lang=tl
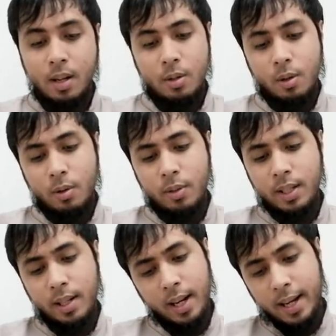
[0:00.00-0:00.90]
So una
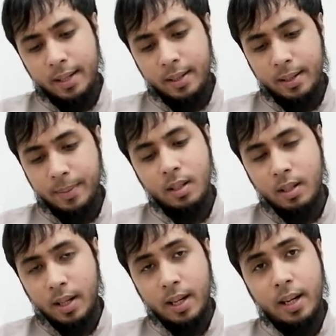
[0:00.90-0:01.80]
sa lahat,
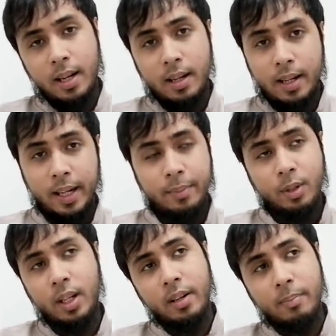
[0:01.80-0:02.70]
uh,
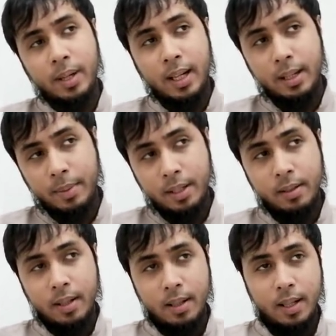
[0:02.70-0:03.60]
Alhamdulillah Rabbil Alamin,
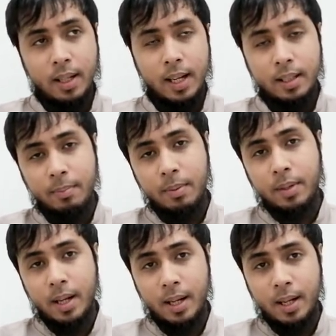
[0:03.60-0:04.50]
ang lahat ng
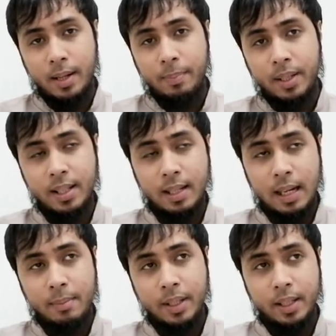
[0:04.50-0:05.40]
uh,
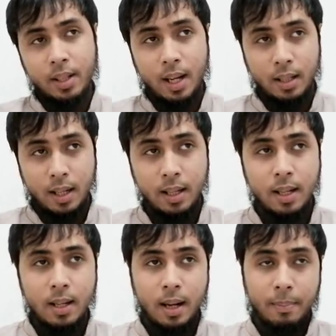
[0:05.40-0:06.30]
pasasalamat ay sa Allah,
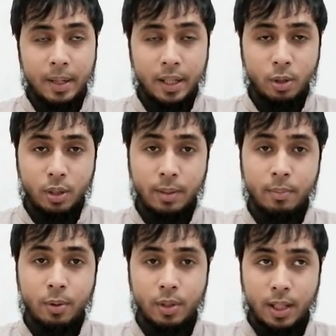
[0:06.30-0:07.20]
ang Panginoon ng
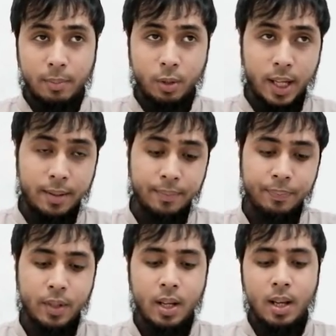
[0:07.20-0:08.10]
buong
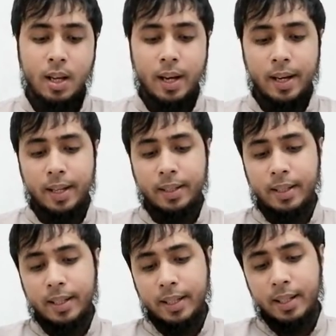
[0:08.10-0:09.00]
sanlibutan. at
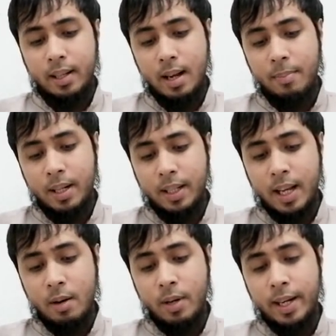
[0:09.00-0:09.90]
ang kanyang habag at
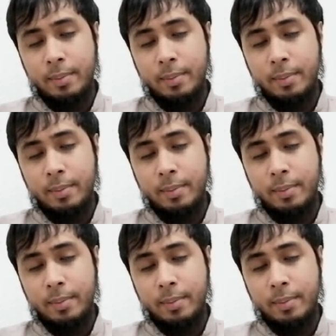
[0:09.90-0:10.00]
awa